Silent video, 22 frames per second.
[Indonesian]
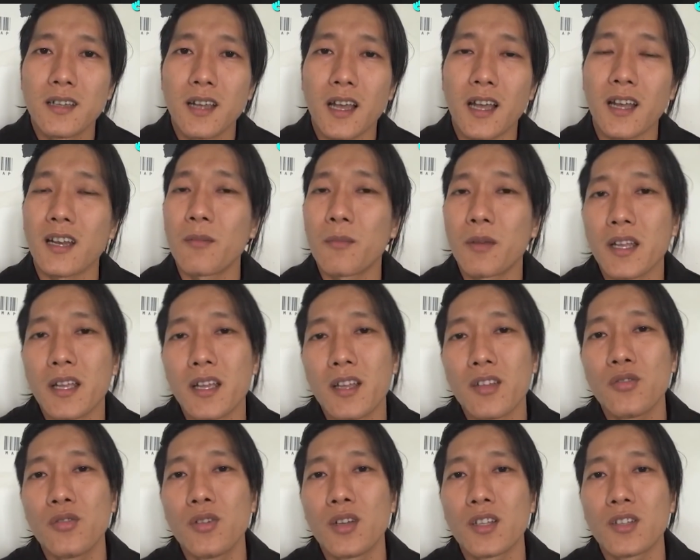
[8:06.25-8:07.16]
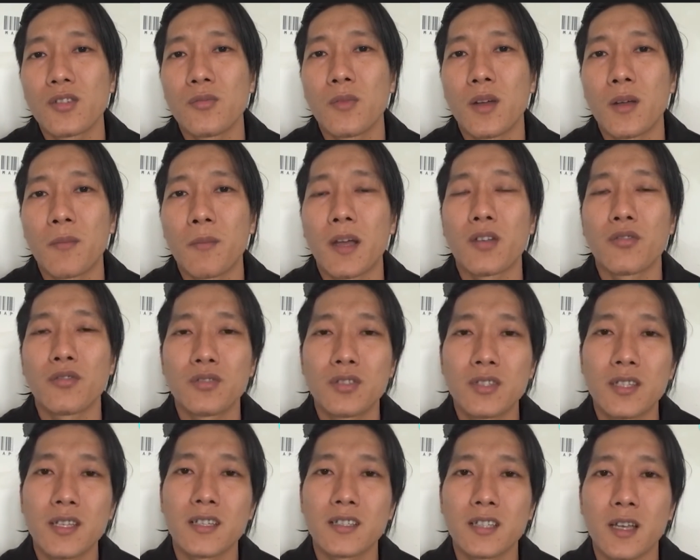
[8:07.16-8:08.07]
karena mereka juga cuma
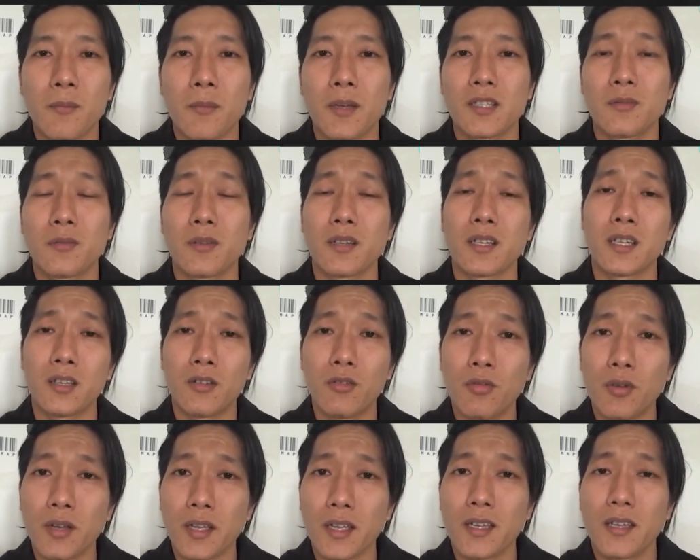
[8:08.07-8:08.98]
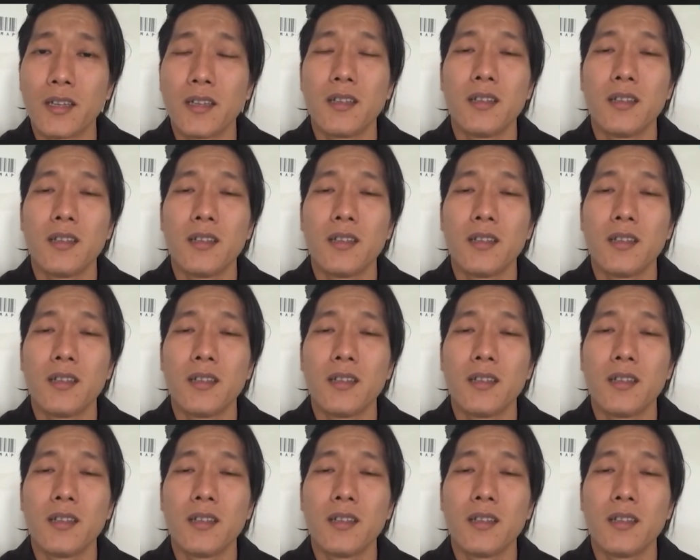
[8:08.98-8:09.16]
manusia sama seperti gue